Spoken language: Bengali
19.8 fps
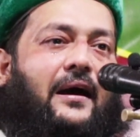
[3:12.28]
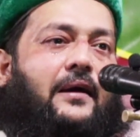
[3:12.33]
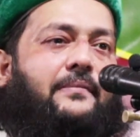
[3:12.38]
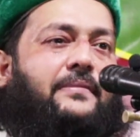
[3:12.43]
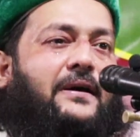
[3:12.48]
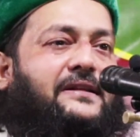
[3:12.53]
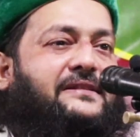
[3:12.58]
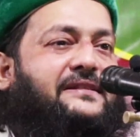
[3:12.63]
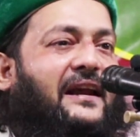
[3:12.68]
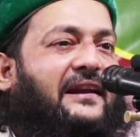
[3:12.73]

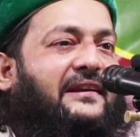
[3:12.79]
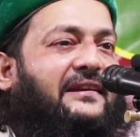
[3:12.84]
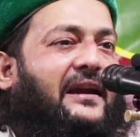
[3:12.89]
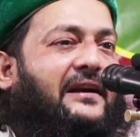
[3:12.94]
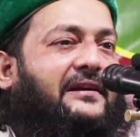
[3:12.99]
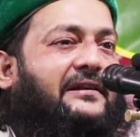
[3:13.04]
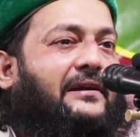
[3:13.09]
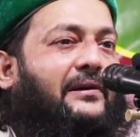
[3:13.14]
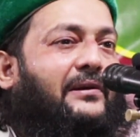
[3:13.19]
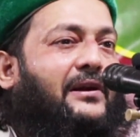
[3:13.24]
আমার
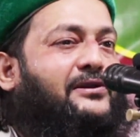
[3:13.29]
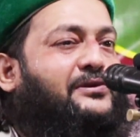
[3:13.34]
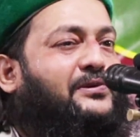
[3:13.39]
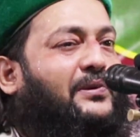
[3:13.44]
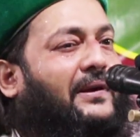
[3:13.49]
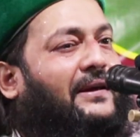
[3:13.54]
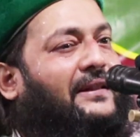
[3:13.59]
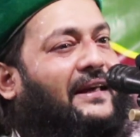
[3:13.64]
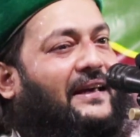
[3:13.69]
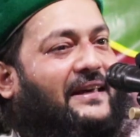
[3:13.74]
জান্নাতটা ওরা
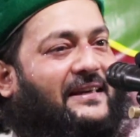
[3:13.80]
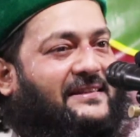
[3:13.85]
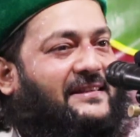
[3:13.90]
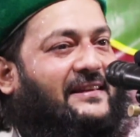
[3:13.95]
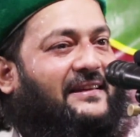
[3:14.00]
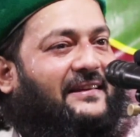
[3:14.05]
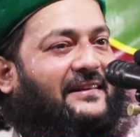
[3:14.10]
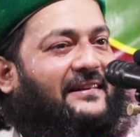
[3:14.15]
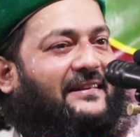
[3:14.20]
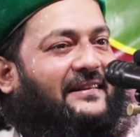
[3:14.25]
চোখে
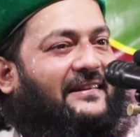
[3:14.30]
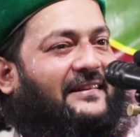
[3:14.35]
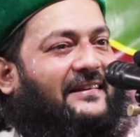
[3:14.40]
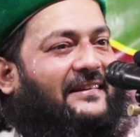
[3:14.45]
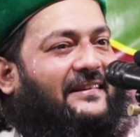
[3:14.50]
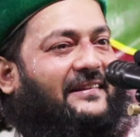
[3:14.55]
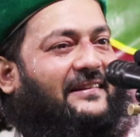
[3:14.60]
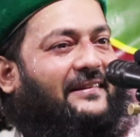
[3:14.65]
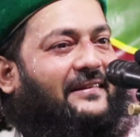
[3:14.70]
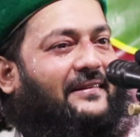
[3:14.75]
দেখেছে
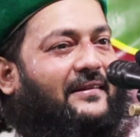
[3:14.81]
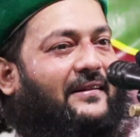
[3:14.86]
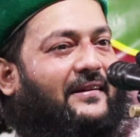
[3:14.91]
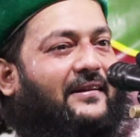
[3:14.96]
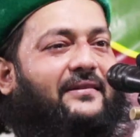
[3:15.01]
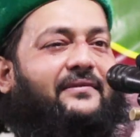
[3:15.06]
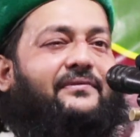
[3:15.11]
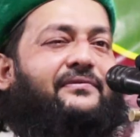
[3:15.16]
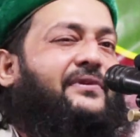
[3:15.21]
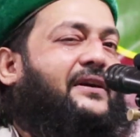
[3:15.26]

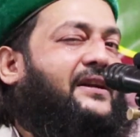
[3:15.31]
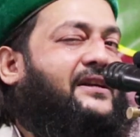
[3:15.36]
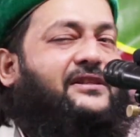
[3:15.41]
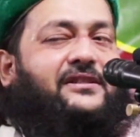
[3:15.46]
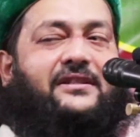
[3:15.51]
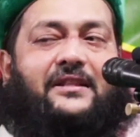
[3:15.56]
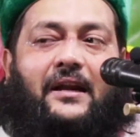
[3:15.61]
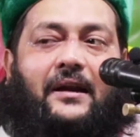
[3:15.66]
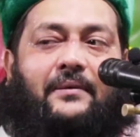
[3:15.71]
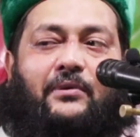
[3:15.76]

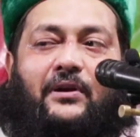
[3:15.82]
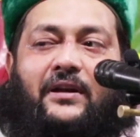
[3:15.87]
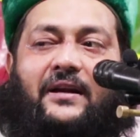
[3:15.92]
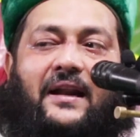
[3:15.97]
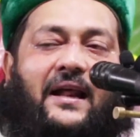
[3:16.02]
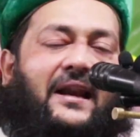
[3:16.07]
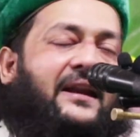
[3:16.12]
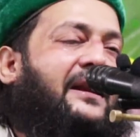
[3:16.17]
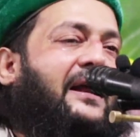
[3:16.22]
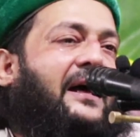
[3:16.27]
ফেরেস্তারা
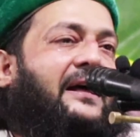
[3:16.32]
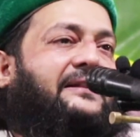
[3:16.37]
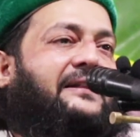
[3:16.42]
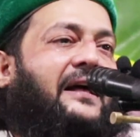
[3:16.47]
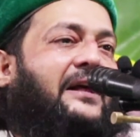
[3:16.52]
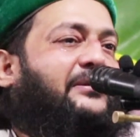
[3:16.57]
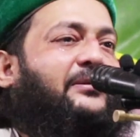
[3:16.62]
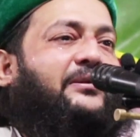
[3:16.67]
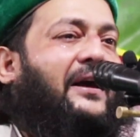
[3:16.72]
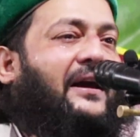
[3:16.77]
বলেন আল্লাহ
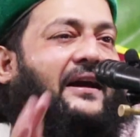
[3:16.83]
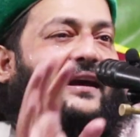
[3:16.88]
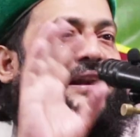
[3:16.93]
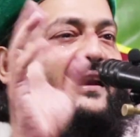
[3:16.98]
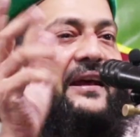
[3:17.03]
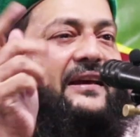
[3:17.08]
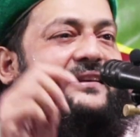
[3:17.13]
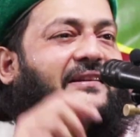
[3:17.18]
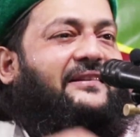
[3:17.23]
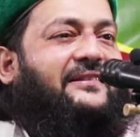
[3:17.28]
তা তো দেখে
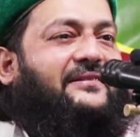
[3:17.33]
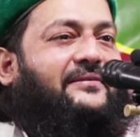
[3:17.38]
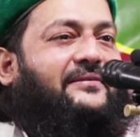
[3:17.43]
নাই